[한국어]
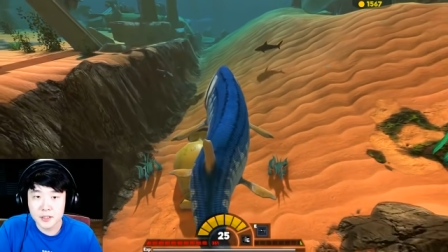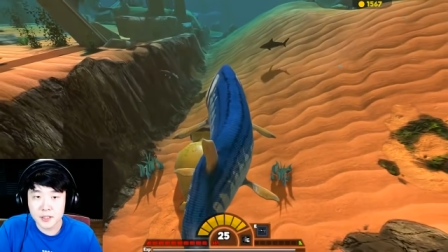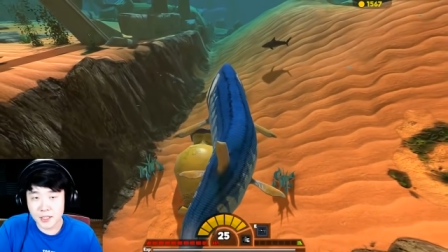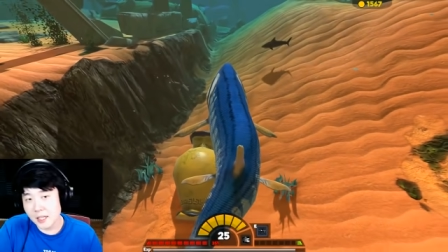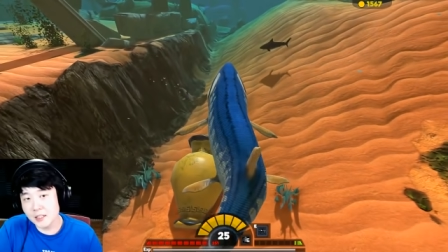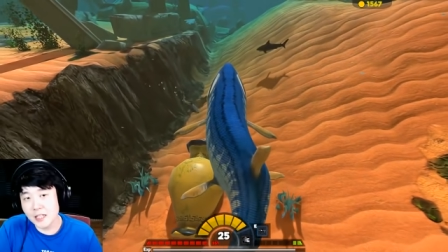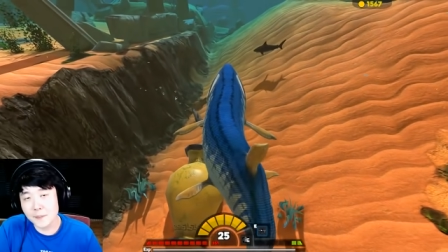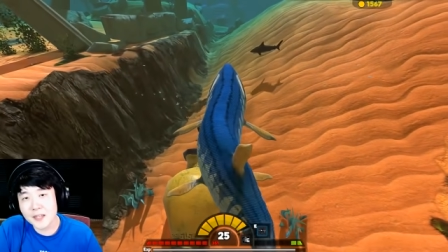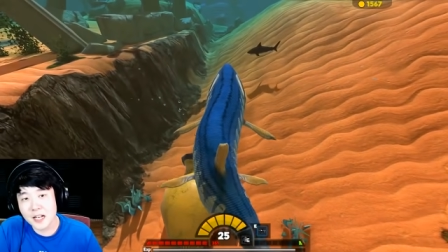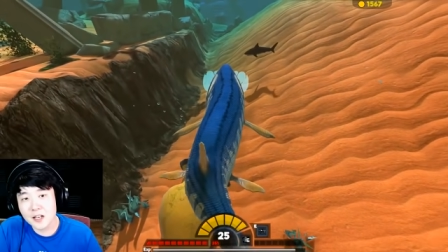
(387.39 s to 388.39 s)
얘는
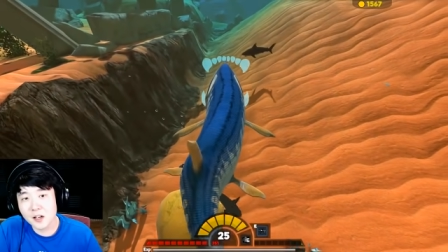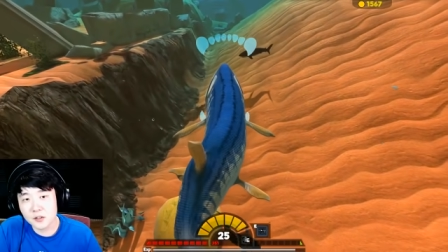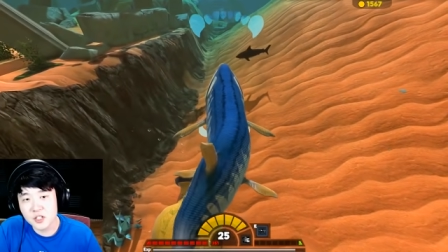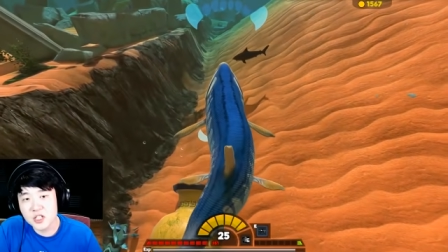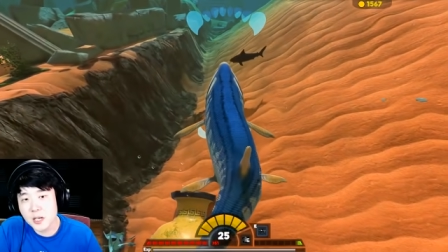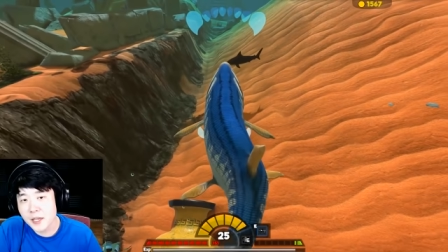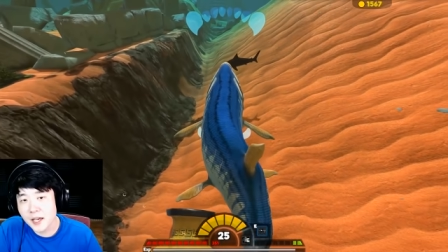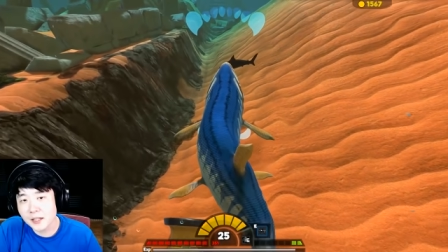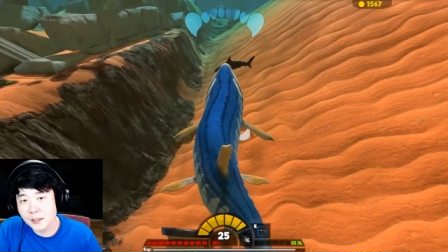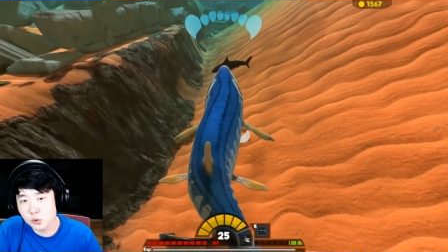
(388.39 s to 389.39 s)
냅다 달려가서 디잡이
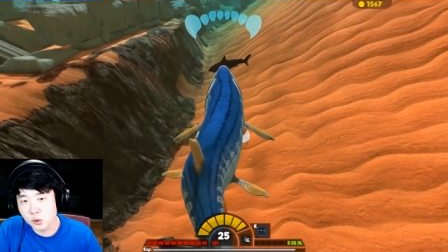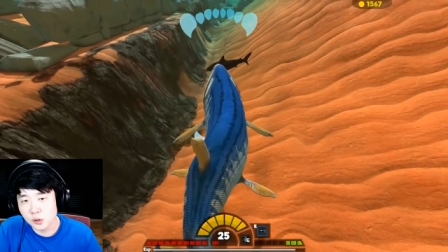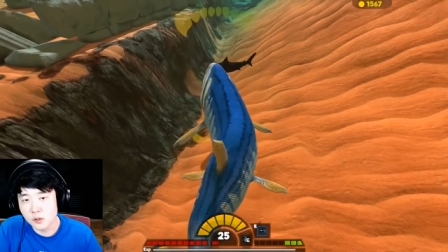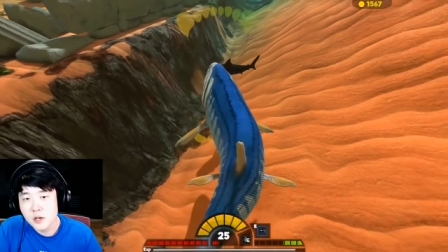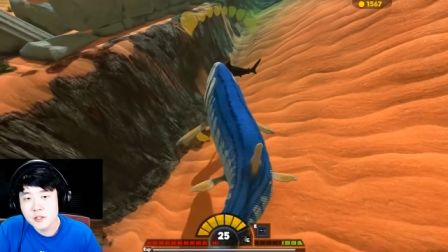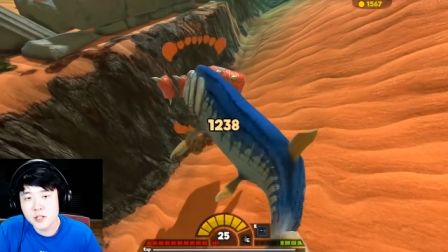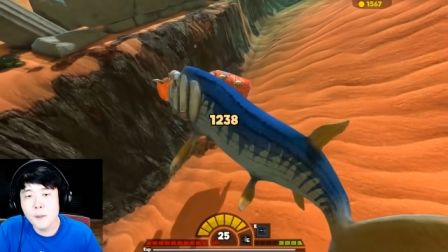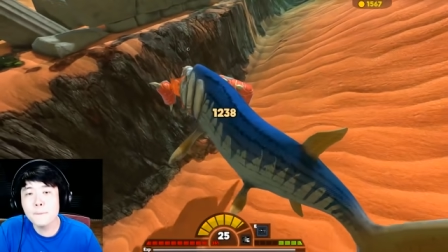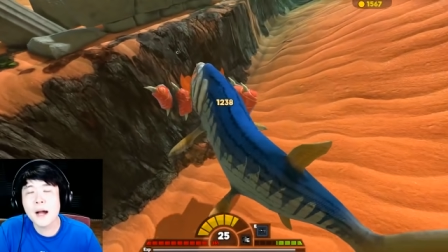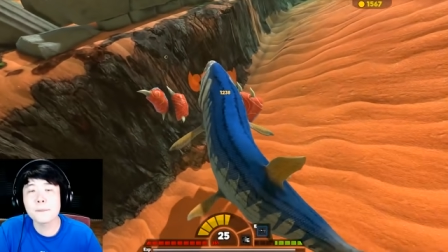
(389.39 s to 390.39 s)
해야돼 무조건.
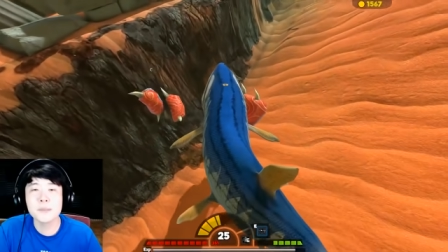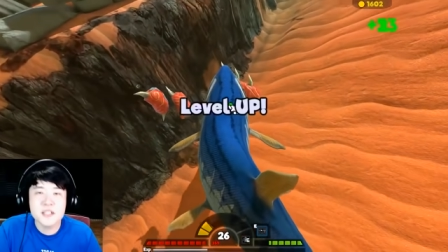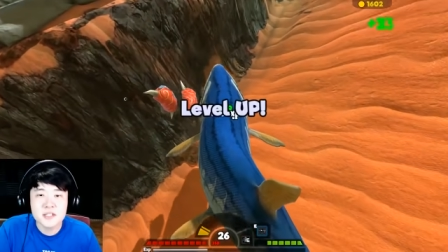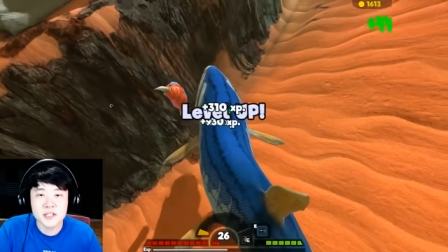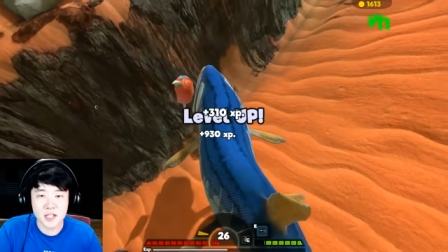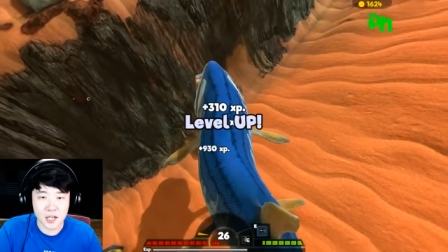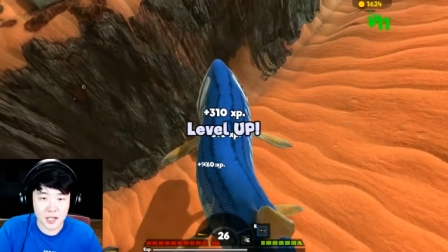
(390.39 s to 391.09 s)
선빵 필승이야.